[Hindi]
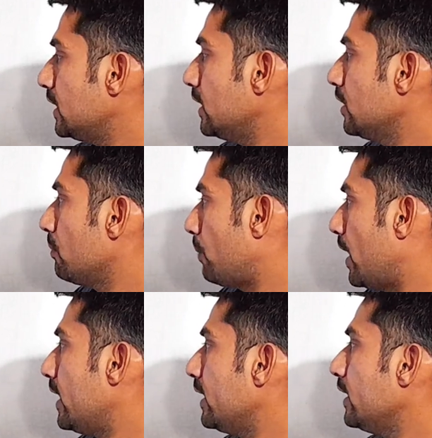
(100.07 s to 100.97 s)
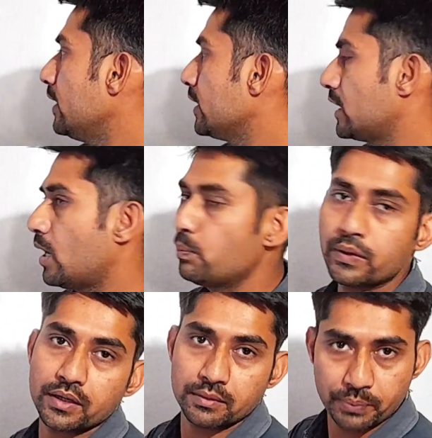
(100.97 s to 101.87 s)
है पहाड़ है यहाँ पे
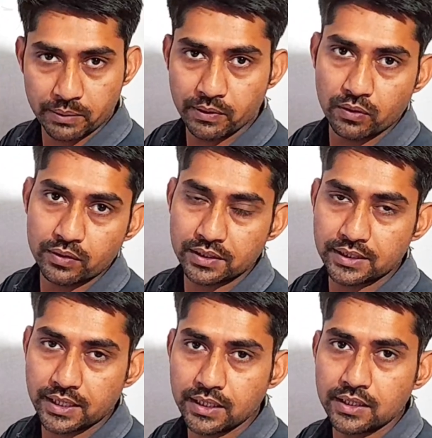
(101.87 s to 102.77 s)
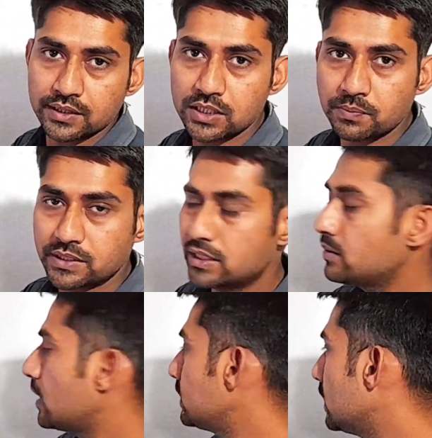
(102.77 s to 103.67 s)
फिर भी लोग रहते हैं दस परसेंट
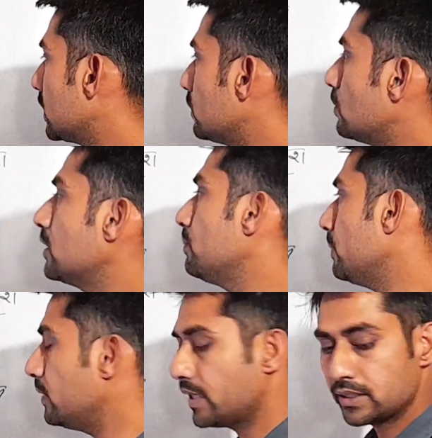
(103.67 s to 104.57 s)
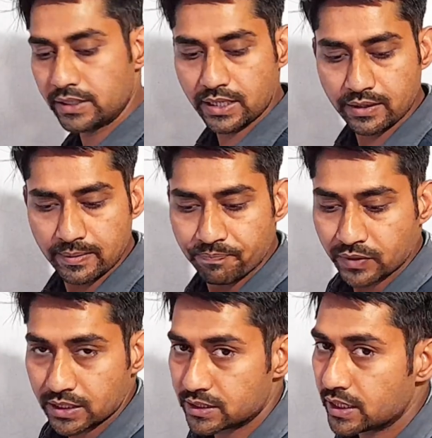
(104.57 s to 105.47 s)
राजस्थान की टोटल पब्लिक रहती है
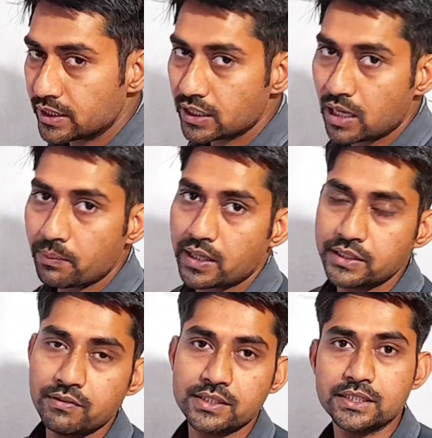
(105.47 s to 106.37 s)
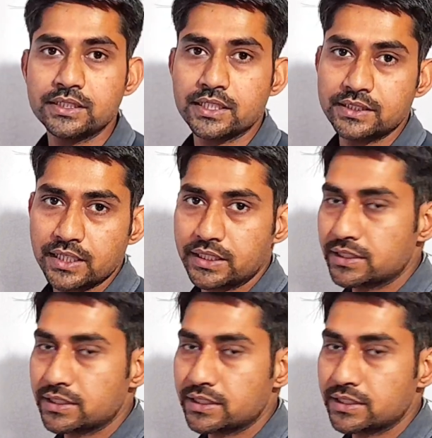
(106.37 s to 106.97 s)
इसके अंदर आप आदिवासी जनजाति